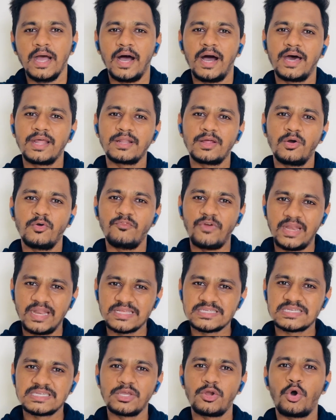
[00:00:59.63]
हर
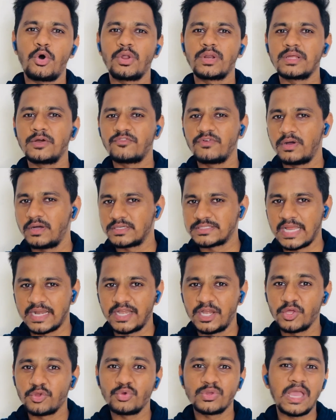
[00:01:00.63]
वेनसडे और
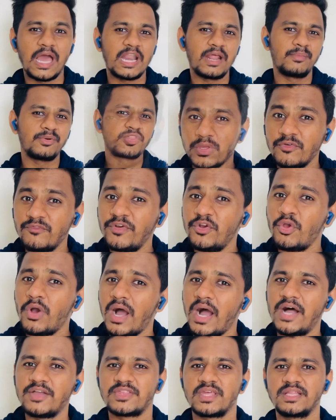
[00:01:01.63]
सैटरडे को ग्यारह बजे वीडियो
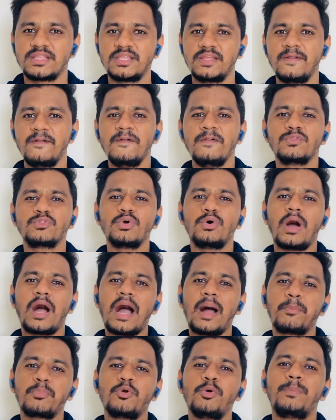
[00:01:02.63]
आ जाती है तो
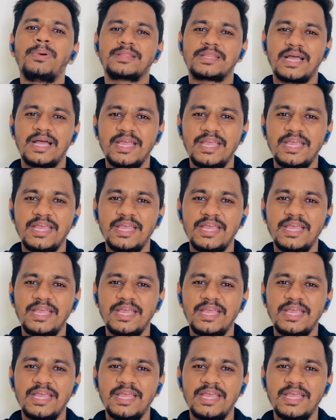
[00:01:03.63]
आपको पता